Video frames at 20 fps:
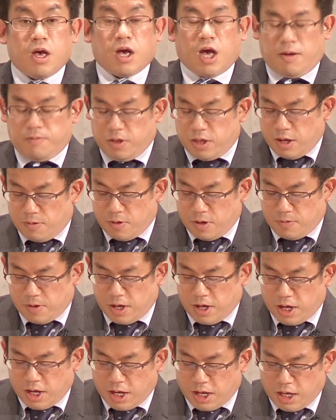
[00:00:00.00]
神様
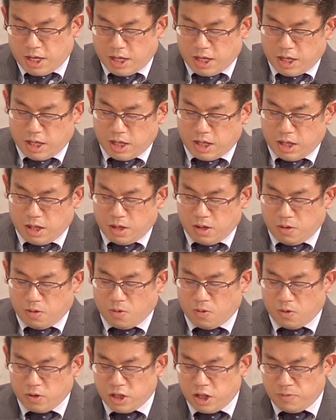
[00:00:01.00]
は
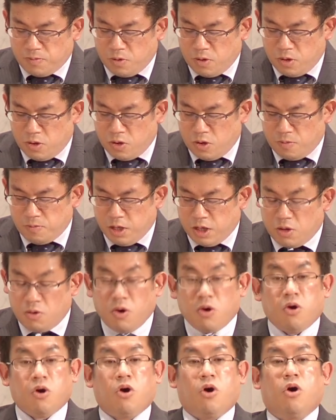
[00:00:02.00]
ご自分の御
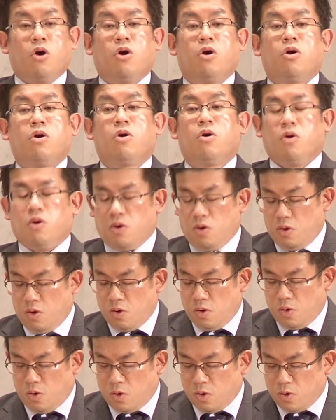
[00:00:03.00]
子を
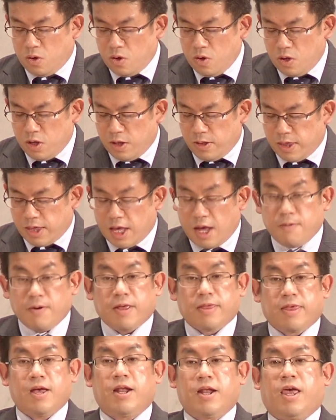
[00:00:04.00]
この世に使
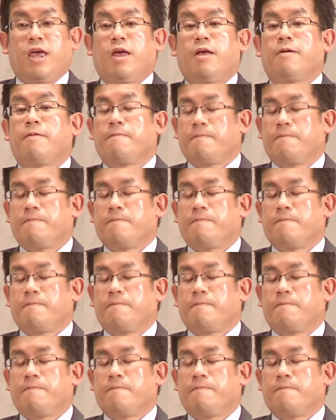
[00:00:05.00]
わされ、